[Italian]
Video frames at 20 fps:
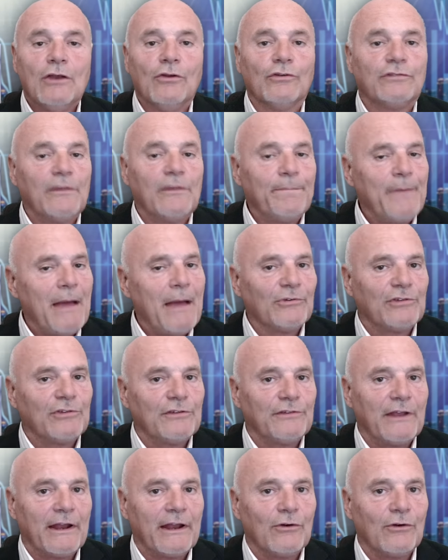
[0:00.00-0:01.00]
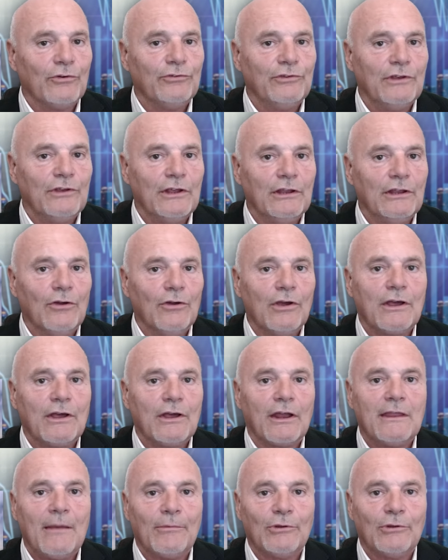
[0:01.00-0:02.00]
Non sappiamo se sarà così, noi
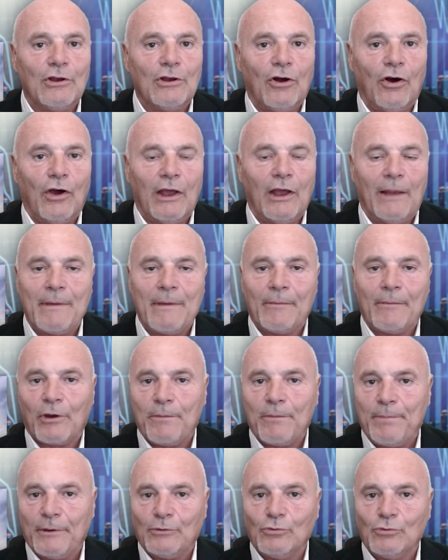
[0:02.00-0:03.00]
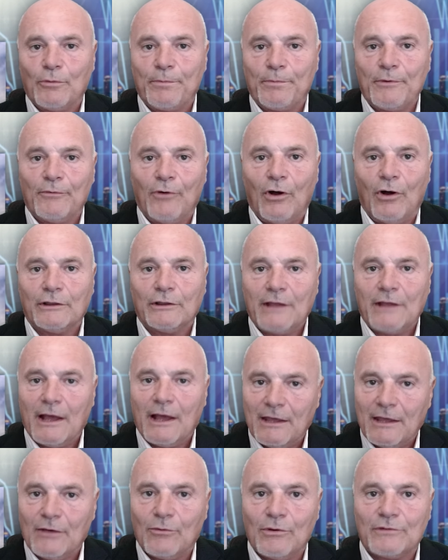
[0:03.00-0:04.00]
crediamo di no e l'abbiamo ripetuto più volte
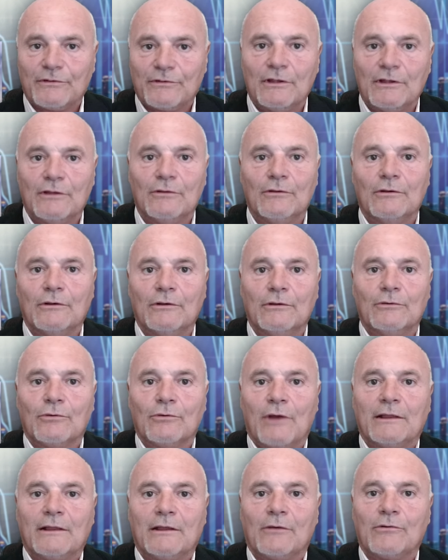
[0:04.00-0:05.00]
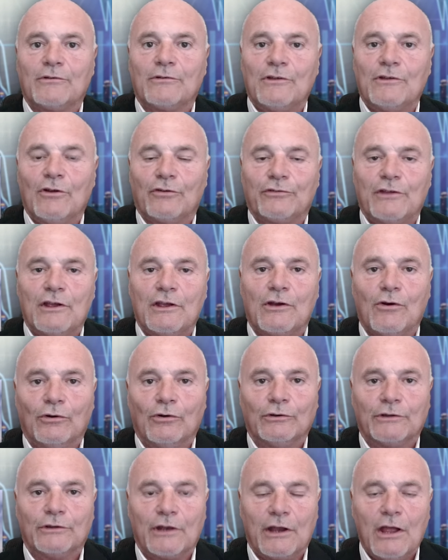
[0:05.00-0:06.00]
anche questi, durante questi nostri
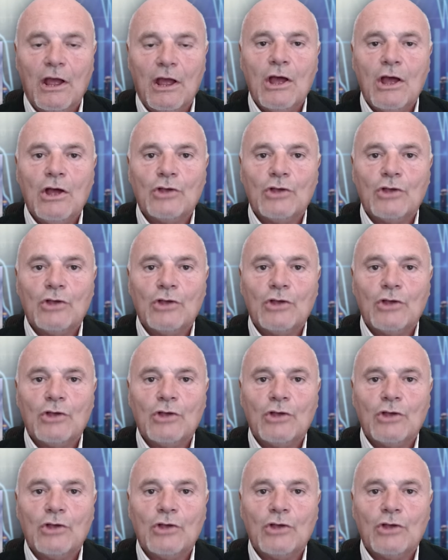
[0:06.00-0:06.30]
incontri,